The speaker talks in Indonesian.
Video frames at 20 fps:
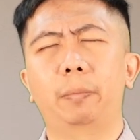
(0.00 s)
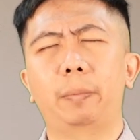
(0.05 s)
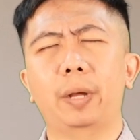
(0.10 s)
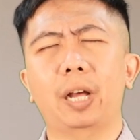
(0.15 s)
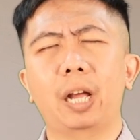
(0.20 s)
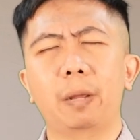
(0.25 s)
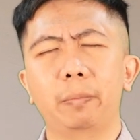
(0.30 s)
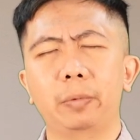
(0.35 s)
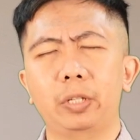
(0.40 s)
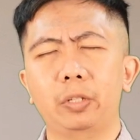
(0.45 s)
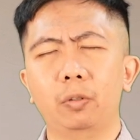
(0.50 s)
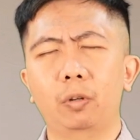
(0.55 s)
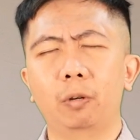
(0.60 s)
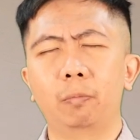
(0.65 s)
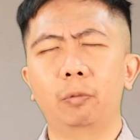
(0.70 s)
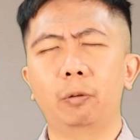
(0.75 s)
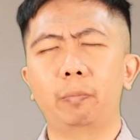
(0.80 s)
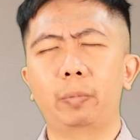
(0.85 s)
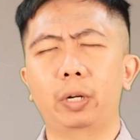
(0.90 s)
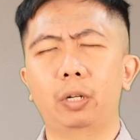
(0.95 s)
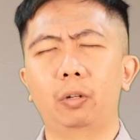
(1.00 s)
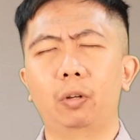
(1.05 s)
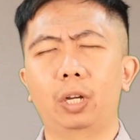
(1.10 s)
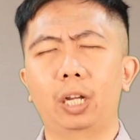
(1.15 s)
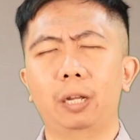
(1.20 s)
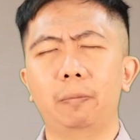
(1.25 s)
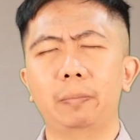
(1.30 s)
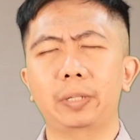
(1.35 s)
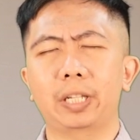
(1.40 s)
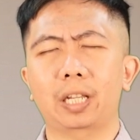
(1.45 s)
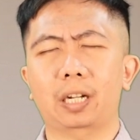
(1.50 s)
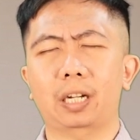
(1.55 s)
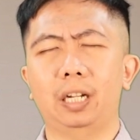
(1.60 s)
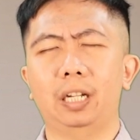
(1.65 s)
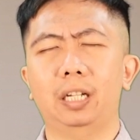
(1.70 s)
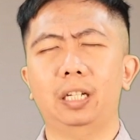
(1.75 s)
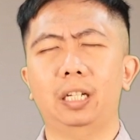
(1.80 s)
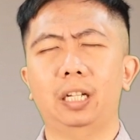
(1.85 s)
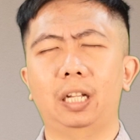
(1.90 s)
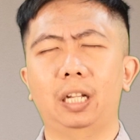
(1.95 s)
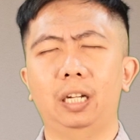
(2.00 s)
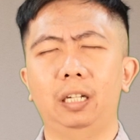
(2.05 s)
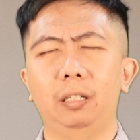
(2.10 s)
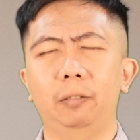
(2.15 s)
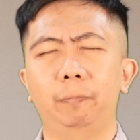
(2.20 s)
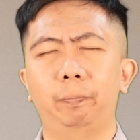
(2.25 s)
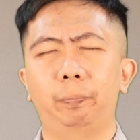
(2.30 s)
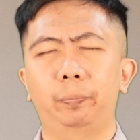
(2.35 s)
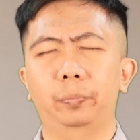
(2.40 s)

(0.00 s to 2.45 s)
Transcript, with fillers: Pak kami juga mau berdoa menyerahkan